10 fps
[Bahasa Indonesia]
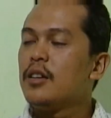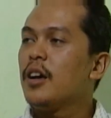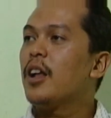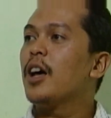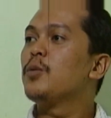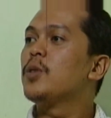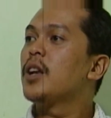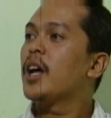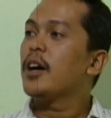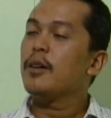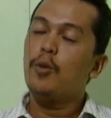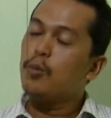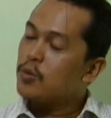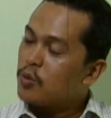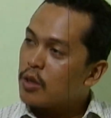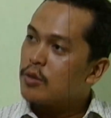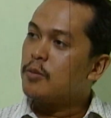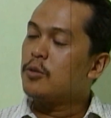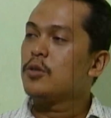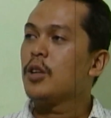Ya, Alhamdulillah,
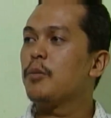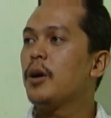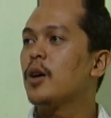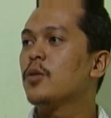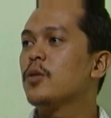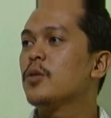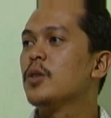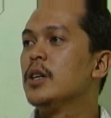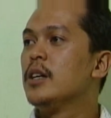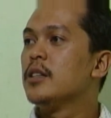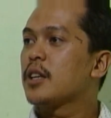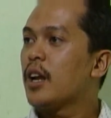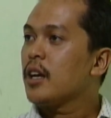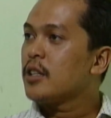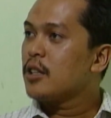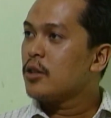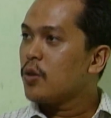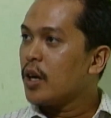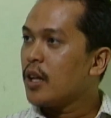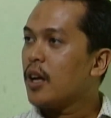sudah mau. Sekarang kita temukan.